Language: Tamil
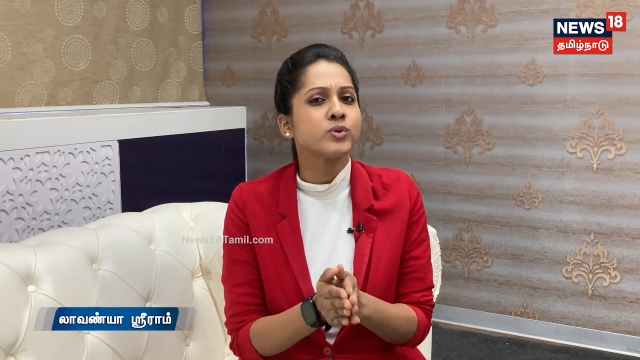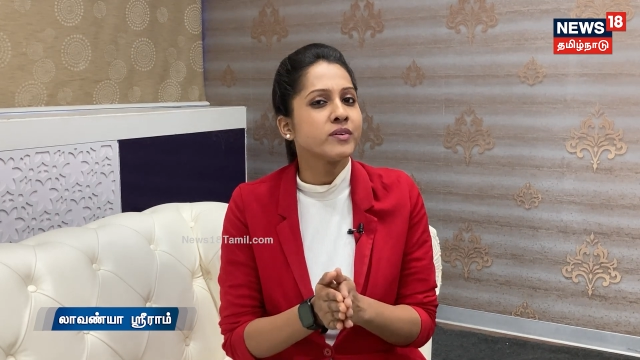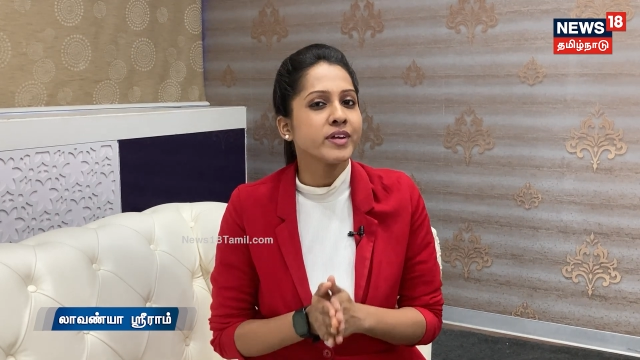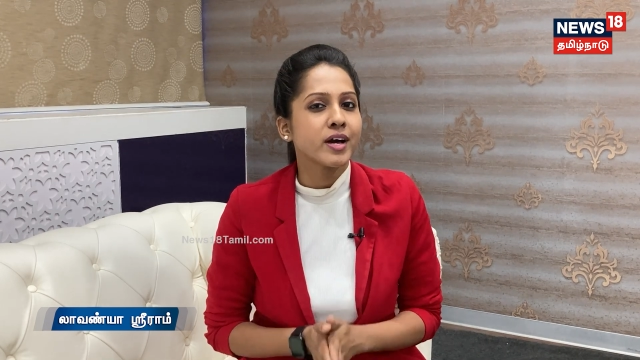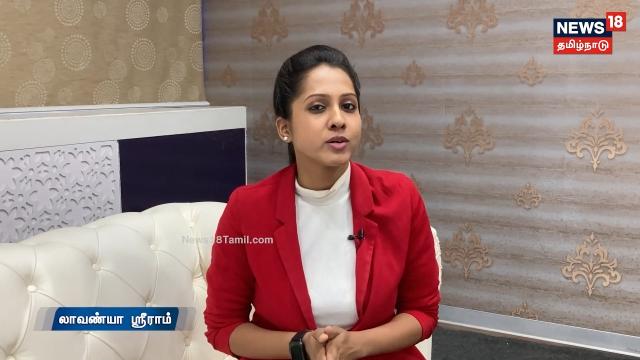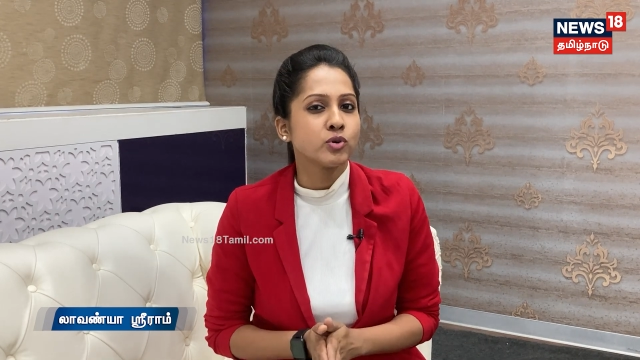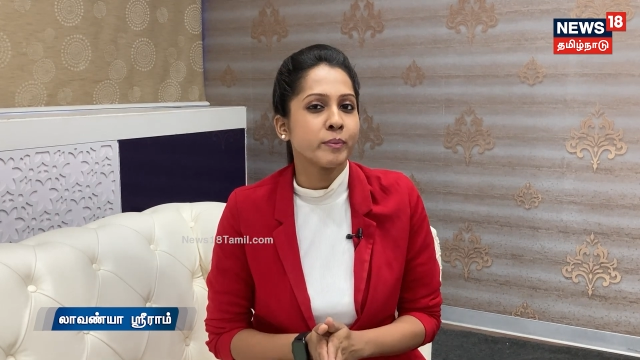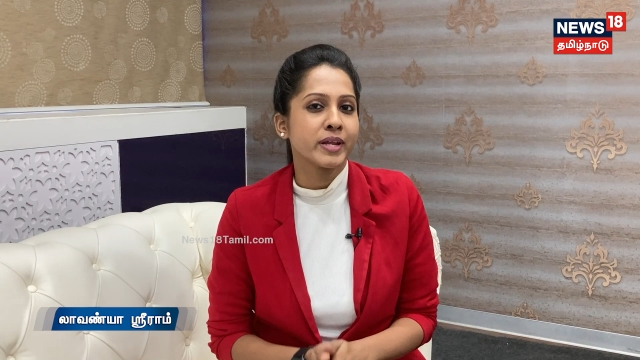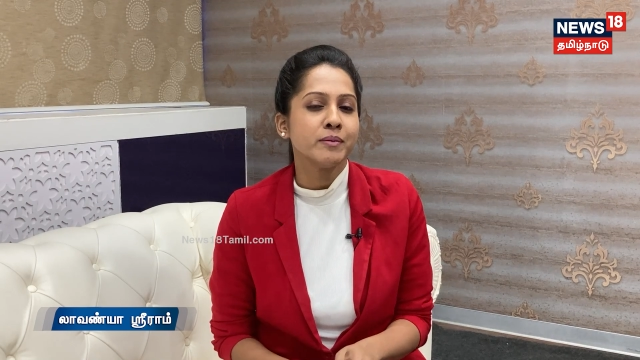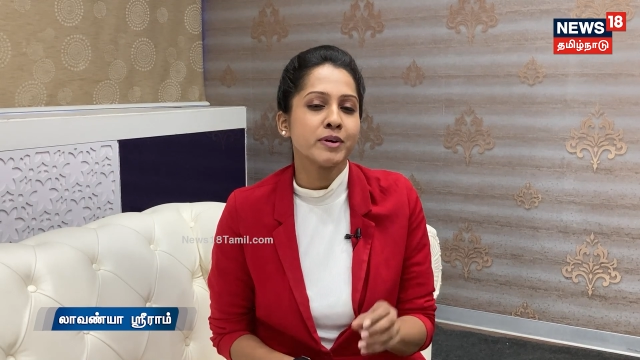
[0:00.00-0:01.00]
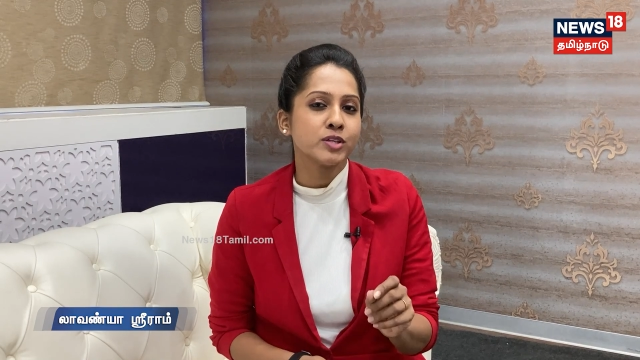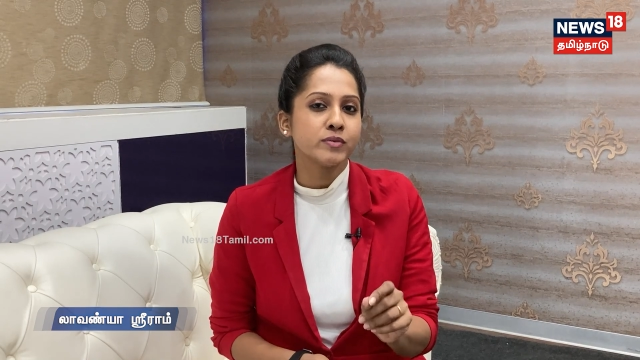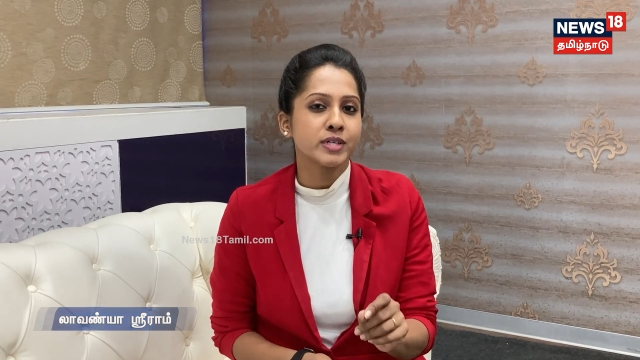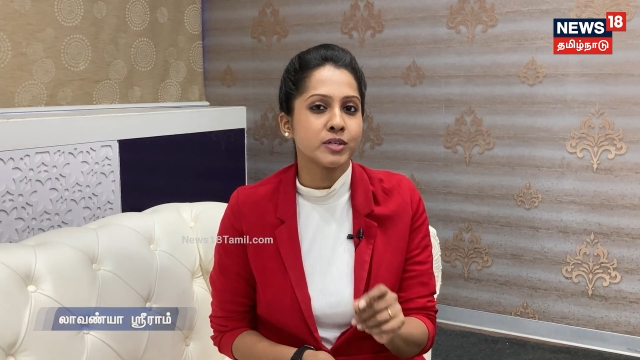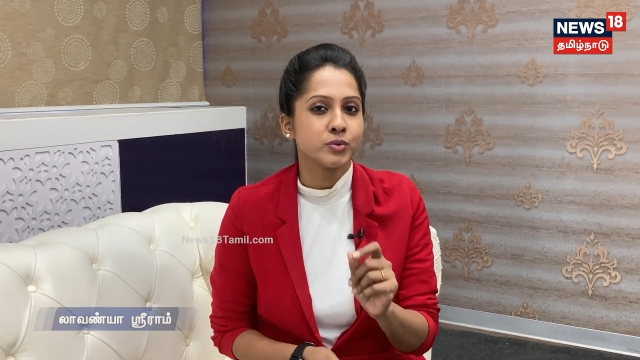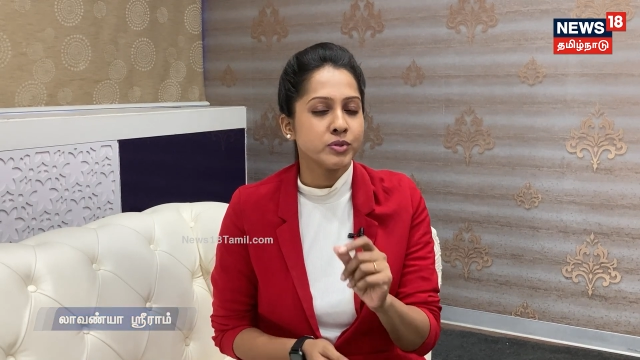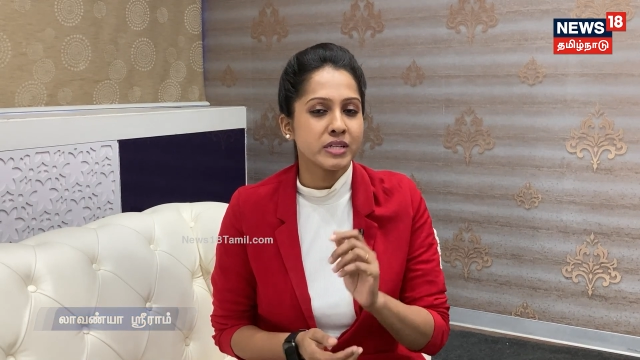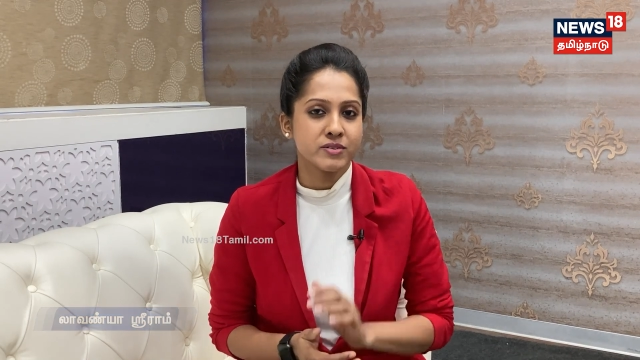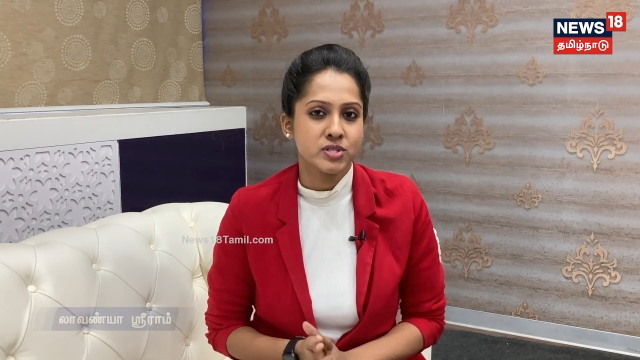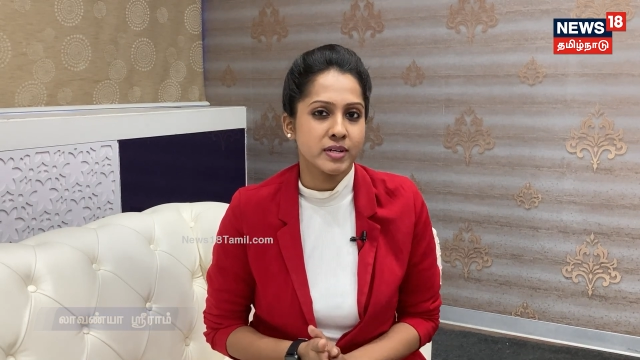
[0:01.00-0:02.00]
உதவியாக இருக்கும் அப்படின்னு மருத்துவர்கள் குழு
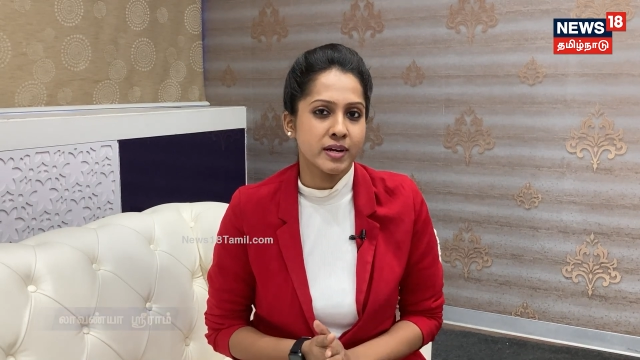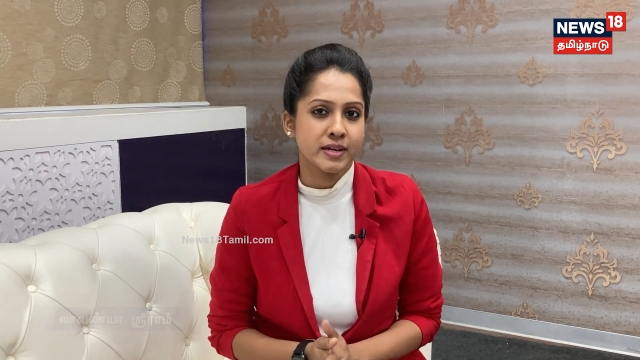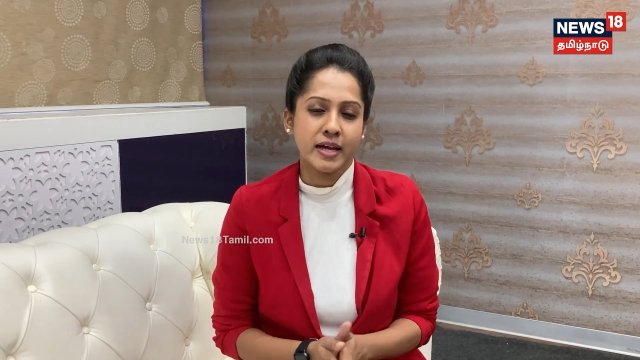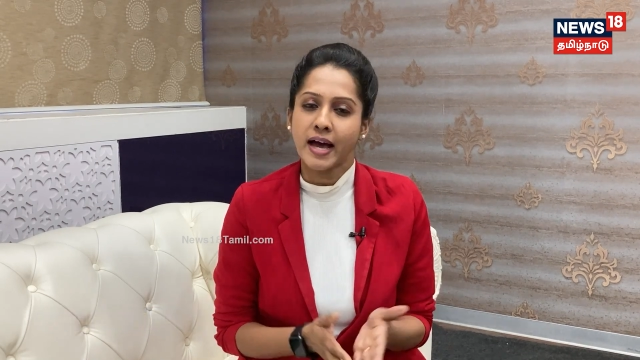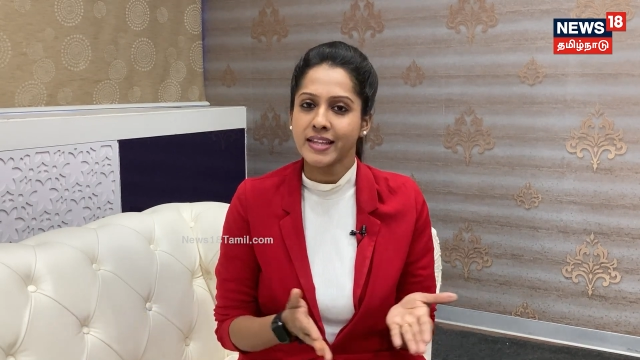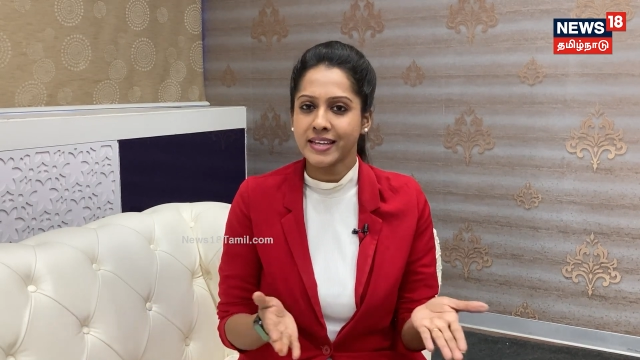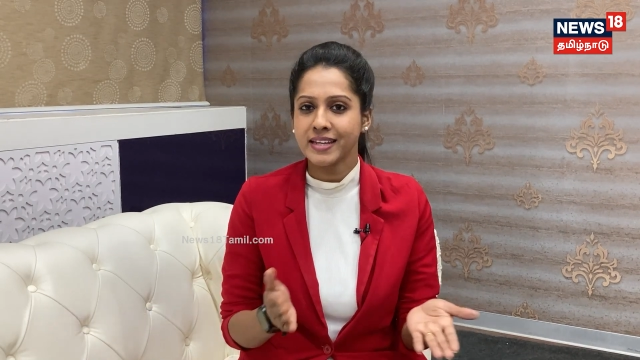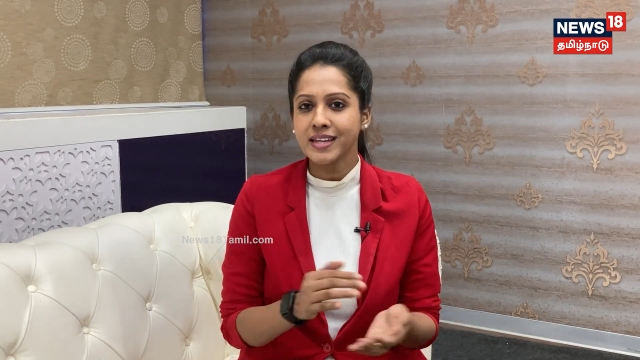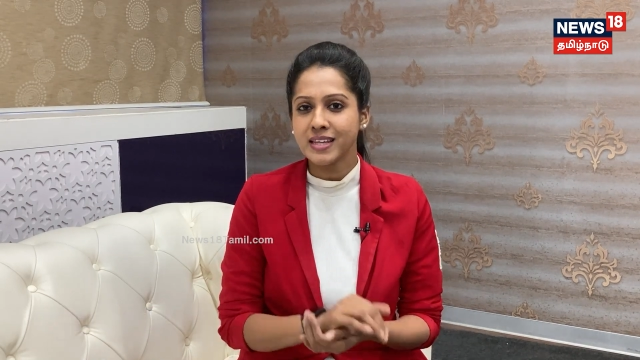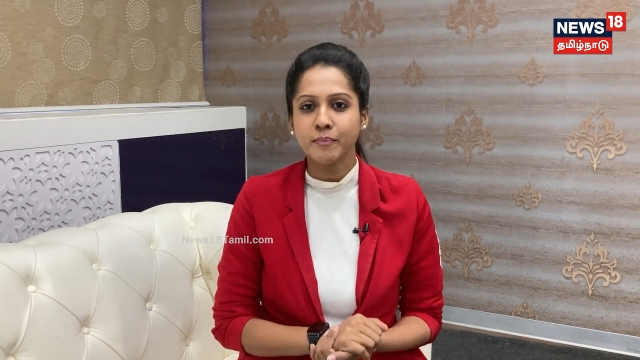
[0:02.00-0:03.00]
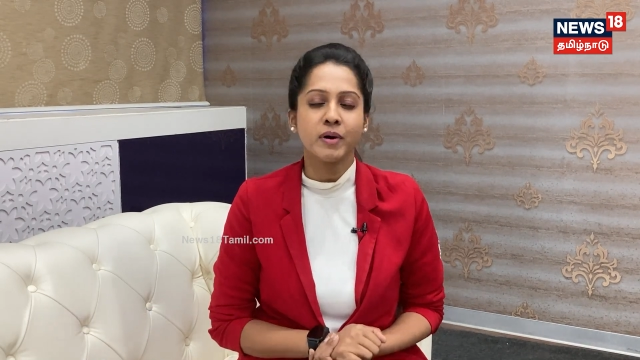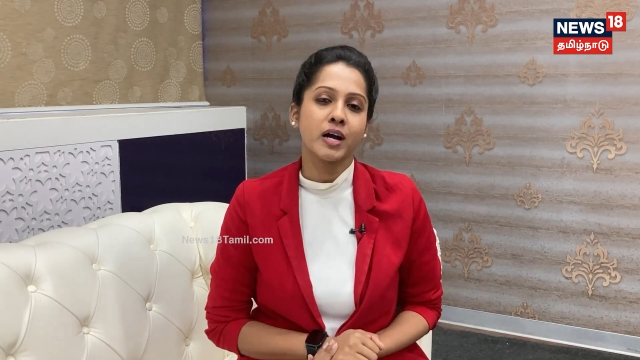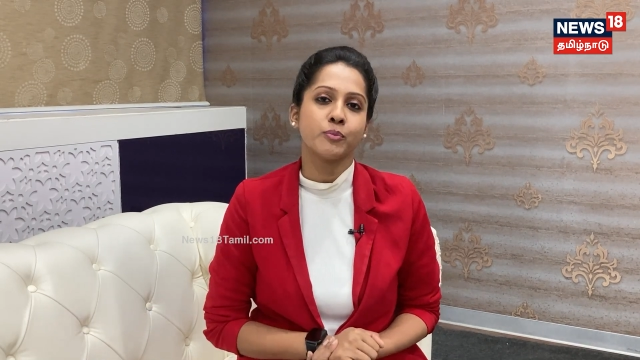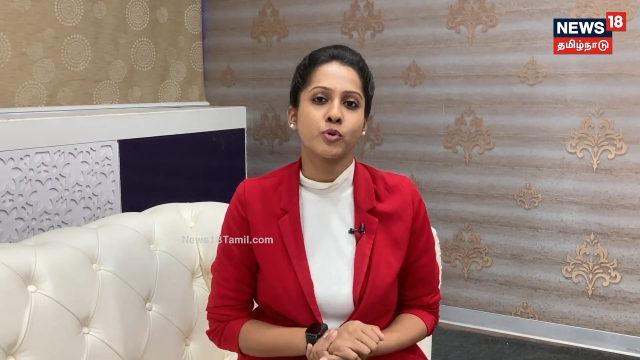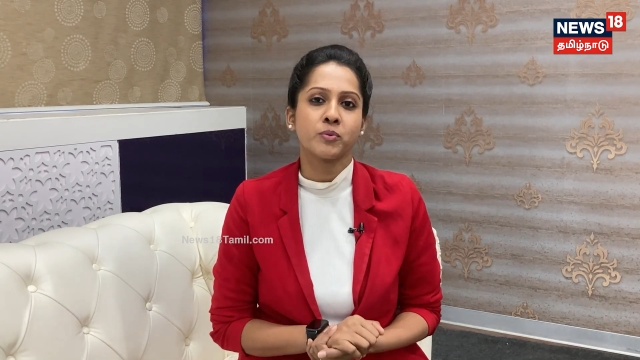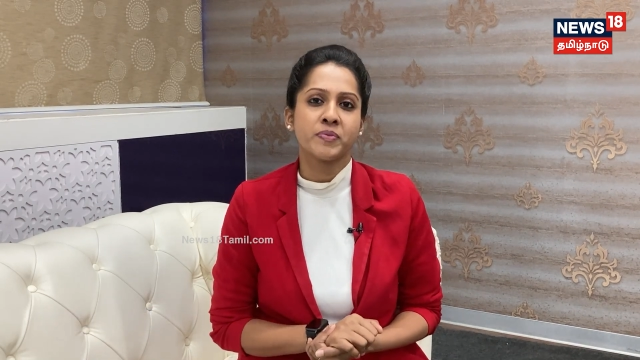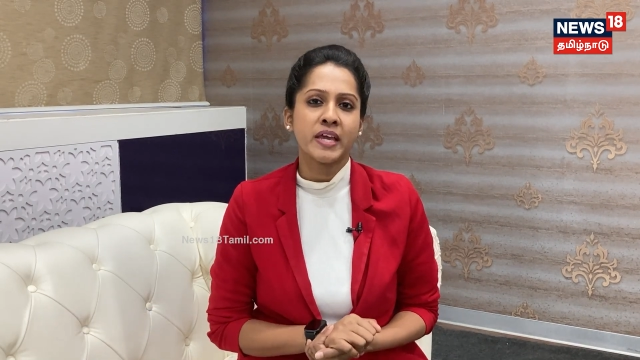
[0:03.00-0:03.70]
தெரிவிச்சிருக்காங்க அதை என்னன்னு தான் பார்க்க போகிறோம்